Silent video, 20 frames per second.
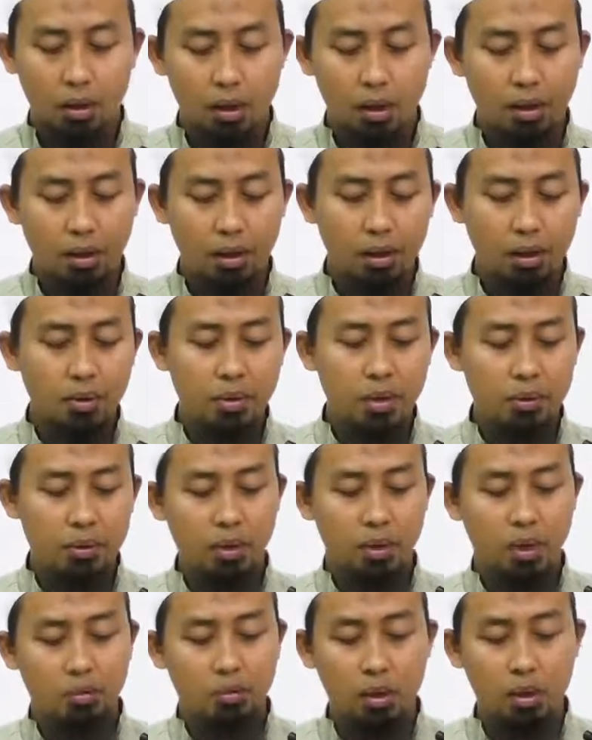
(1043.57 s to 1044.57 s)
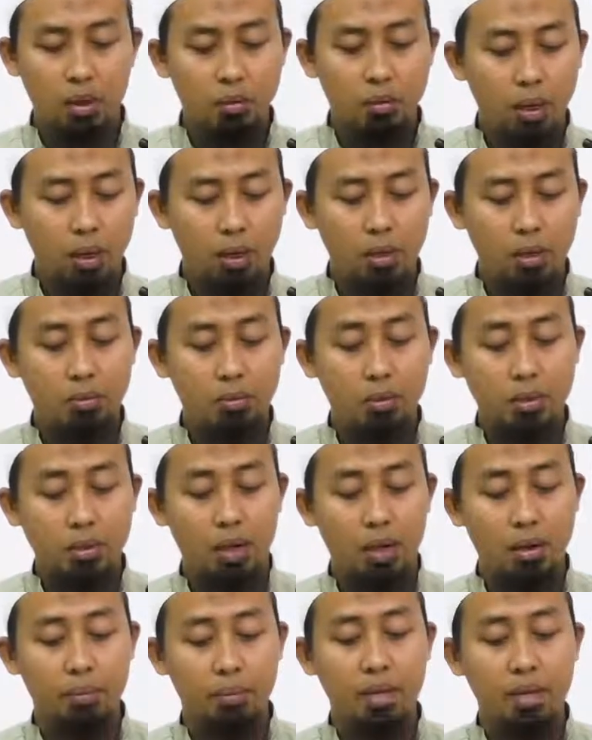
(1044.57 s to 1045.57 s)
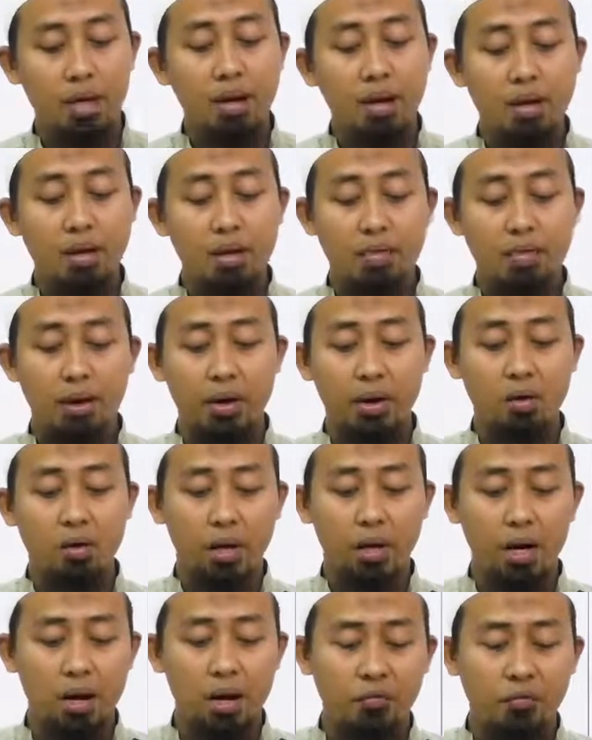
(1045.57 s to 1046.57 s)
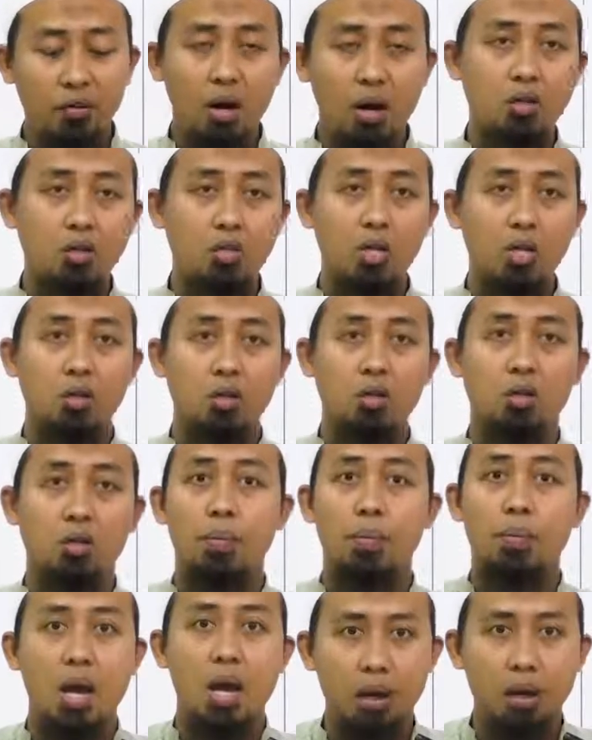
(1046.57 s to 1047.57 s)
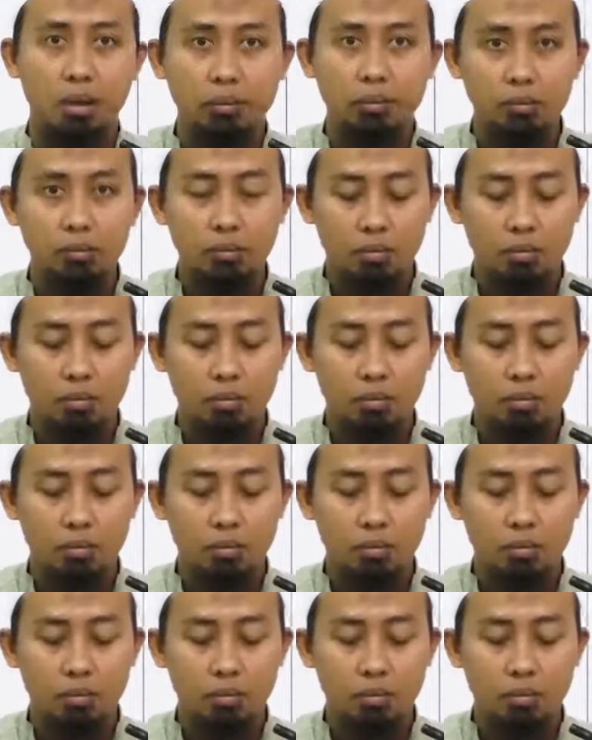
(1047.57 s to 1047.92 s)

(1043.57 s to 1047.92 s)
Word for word: Anna Nabi sallallahu alaihi wasallam kana idza raka'a farraja asabi'ah